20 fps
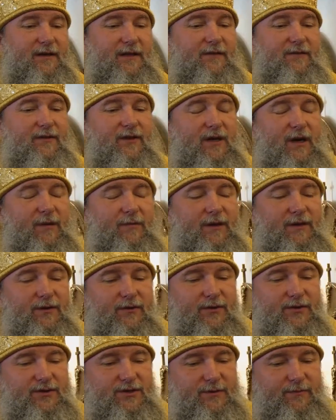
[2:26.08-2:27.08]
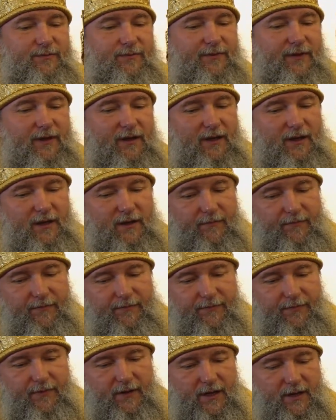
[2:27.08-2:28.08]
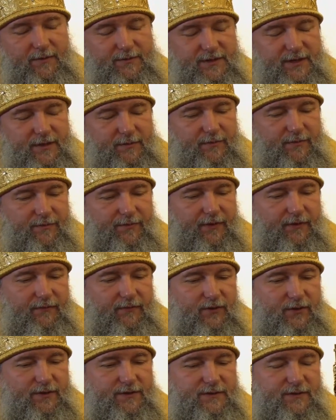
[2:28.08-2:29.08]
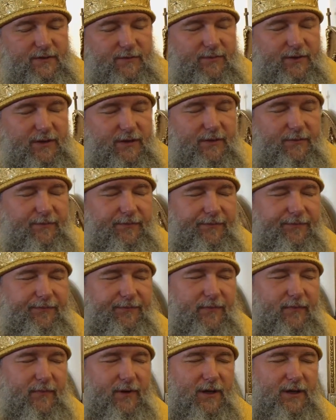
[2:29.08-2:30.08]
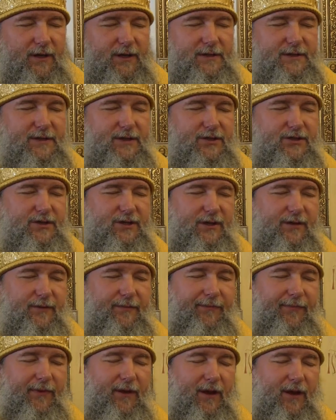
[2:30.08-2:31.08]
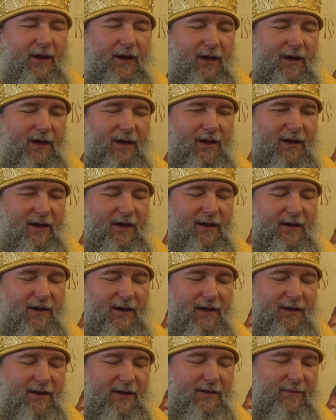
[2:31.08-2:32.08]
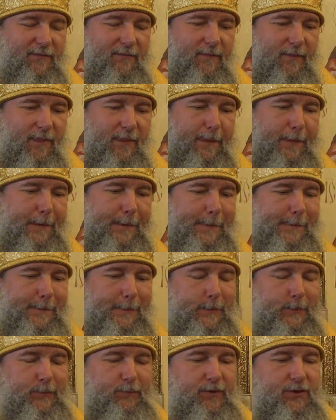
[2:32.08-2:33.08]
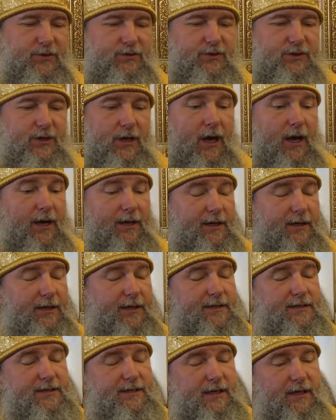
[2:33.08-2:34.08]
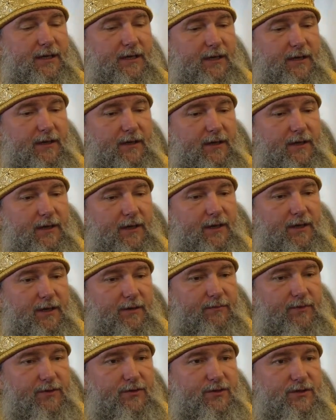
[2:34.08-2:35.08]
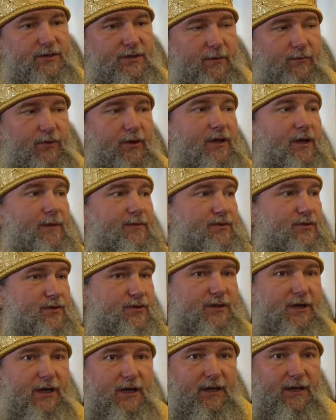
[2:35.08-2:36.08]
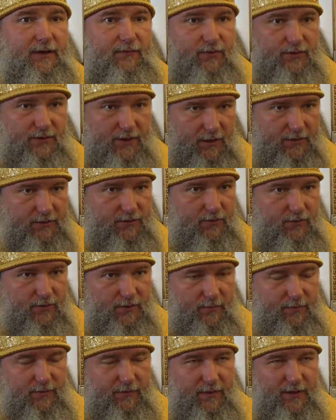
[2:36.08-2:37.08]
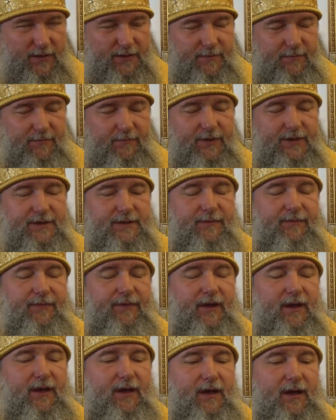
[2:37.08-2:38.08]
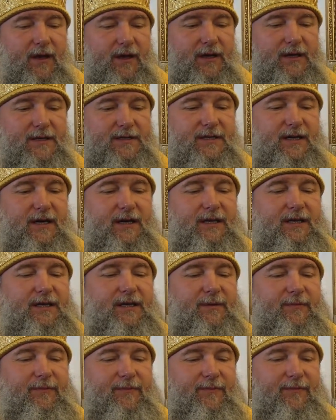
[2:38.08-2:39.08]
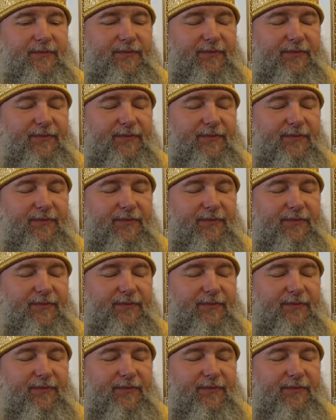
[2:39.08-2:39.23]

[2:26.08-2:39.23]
главнокомандующим римским воинством был язычник, и они, между, а они христиане, между собой не обсуждали, вот как трудно бывать быть христианином